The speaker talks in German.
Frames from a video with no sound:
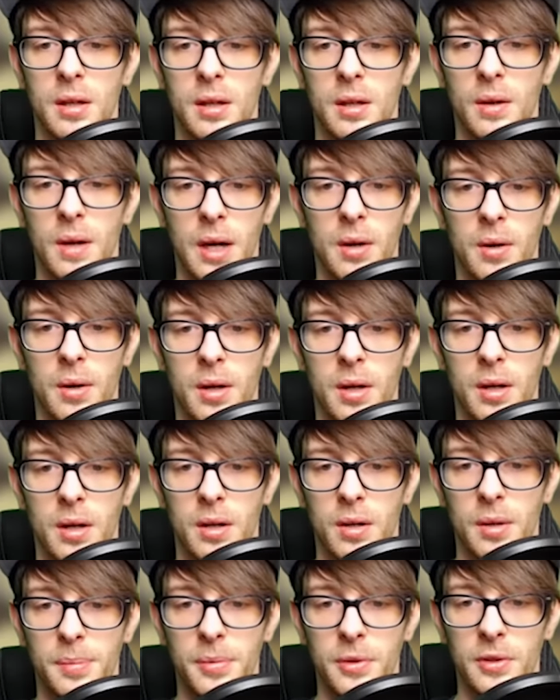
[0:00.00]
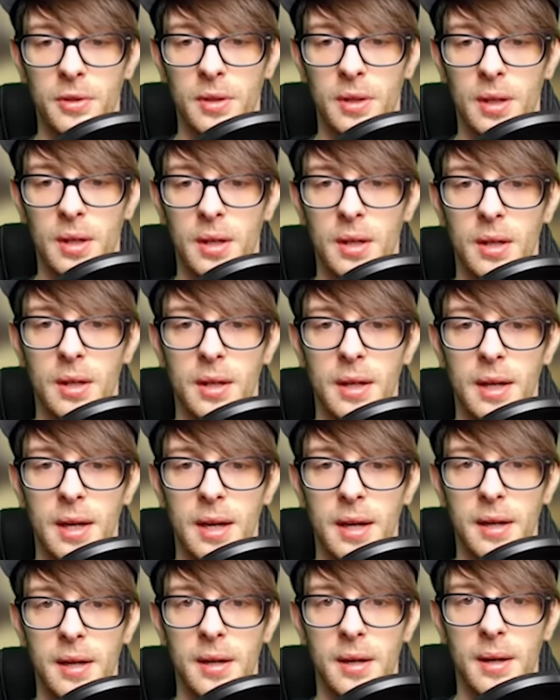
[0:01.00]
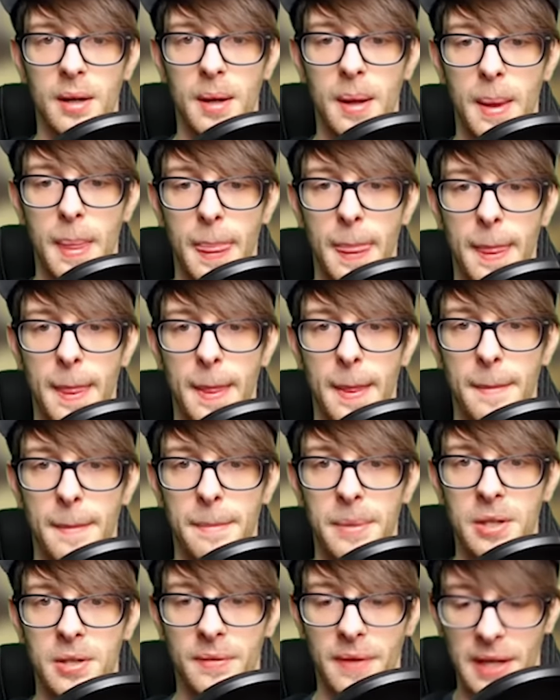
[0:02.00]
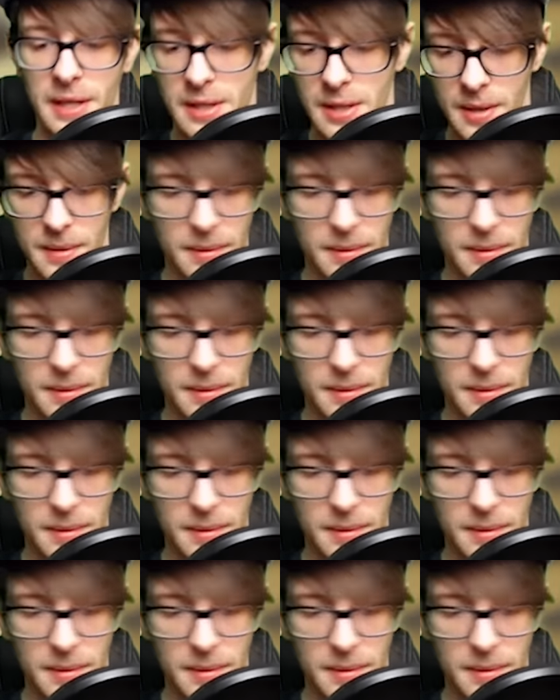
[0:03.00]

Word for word: Oh, ups. Nein. Bitte weiter.